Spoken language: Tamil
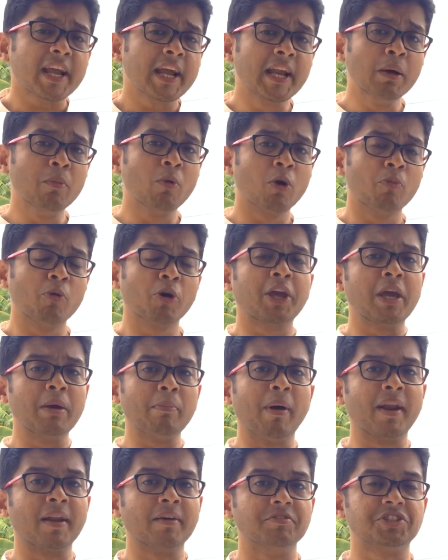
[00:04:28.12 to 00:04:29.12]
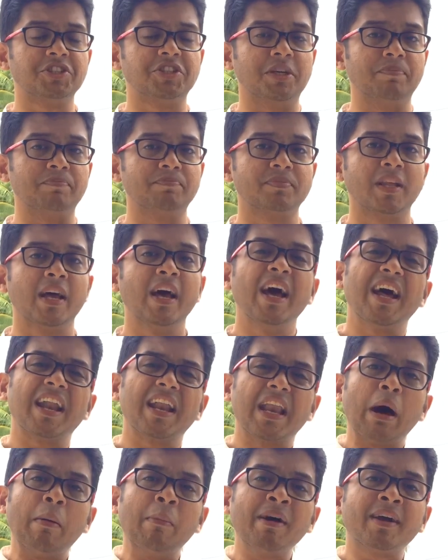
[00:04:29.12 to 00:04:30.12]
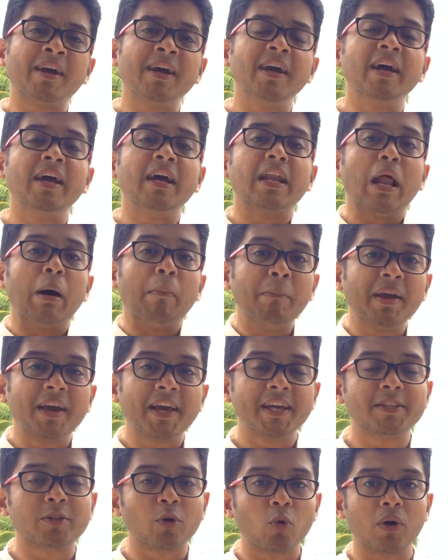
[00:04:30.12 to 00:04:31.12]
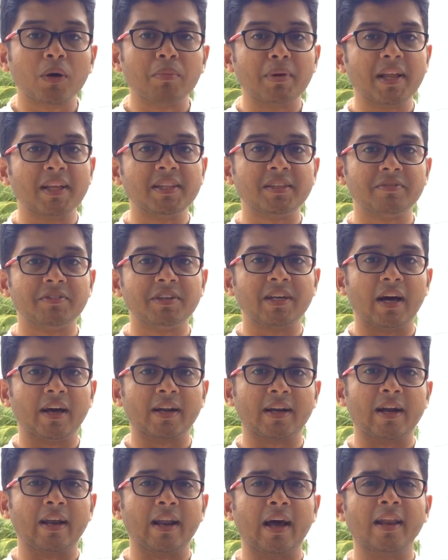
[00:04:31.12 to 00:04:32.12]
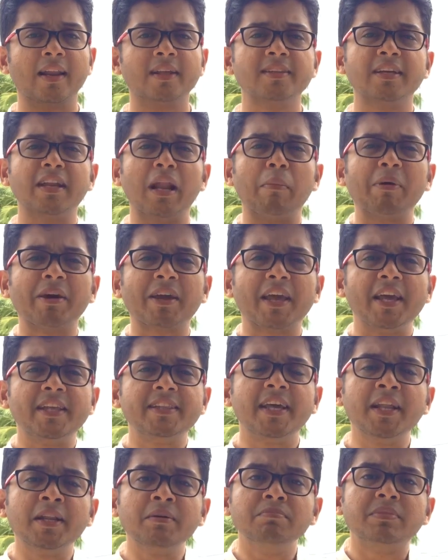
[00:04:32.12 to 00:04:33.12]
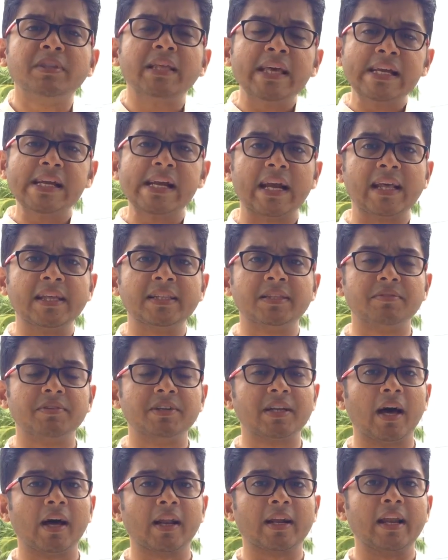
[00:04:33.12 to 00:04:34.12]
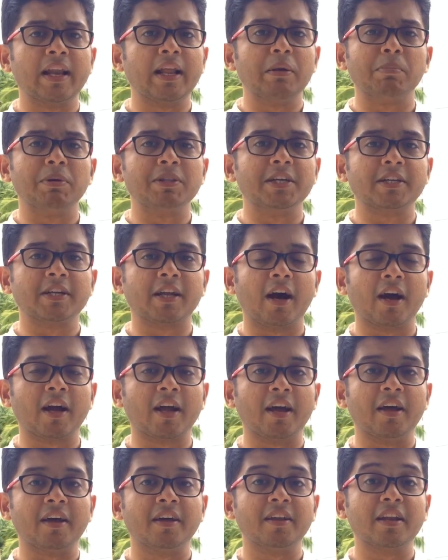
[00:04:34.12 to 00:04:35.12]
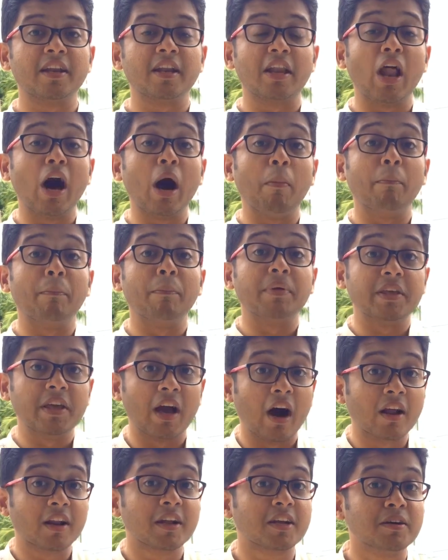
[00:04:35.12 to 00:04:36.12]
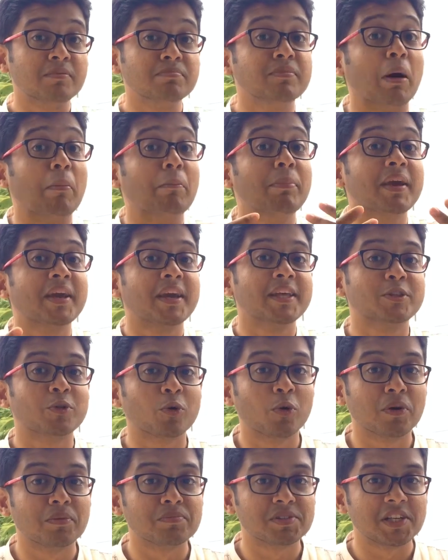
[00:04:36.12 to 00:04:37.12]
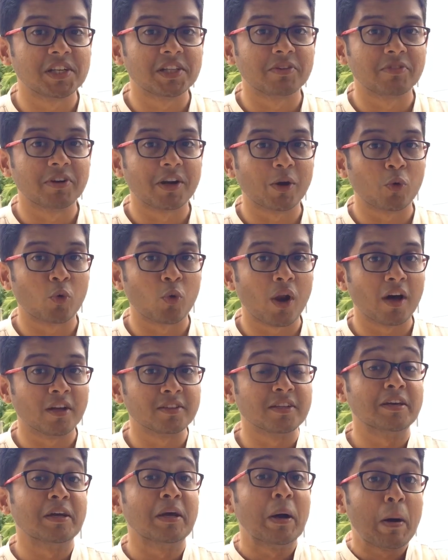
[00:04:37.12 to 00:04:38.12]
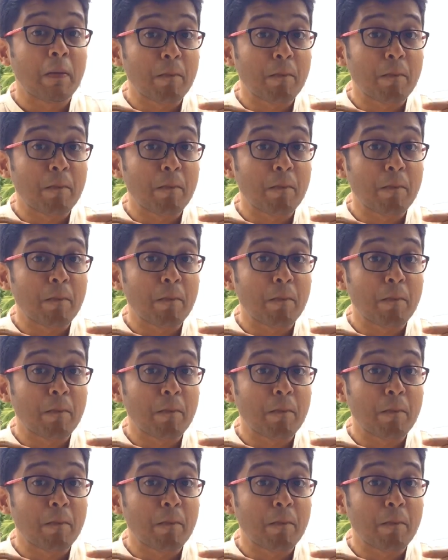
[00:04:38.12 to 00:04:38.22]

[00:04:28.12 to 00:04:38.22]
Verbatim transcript: இன்னும் ஒரு முக்கியமான விஷயம் நமக்கு நம்பிக்கை துரோகம் இழைத்து விட்டார்கள் அல்லது நமக்கு ஏதேனும் தீங்கு இழைத்து விட்டார்கள் என்பதற்காக நாம் யாருக்கும் நம்பிக்கை துரோகம் செய்துவிடக்கூடாது